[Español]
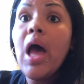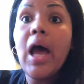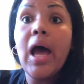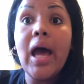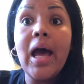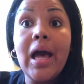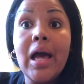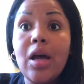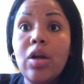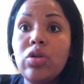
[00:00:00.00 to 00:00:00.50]

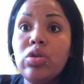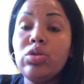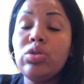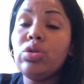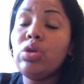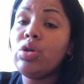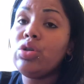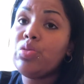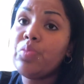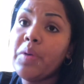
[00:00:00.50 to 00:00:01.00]
Háganlo
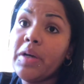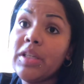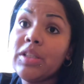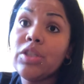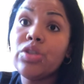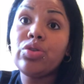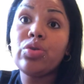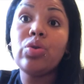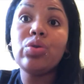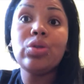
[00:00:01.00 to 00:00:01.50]
dos
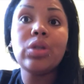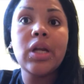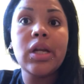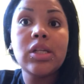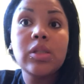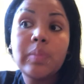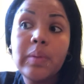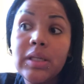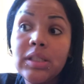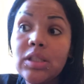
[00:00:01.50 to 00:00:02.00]
veces o
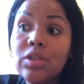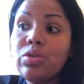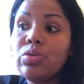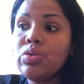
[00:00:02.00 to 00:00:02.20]
tres veces.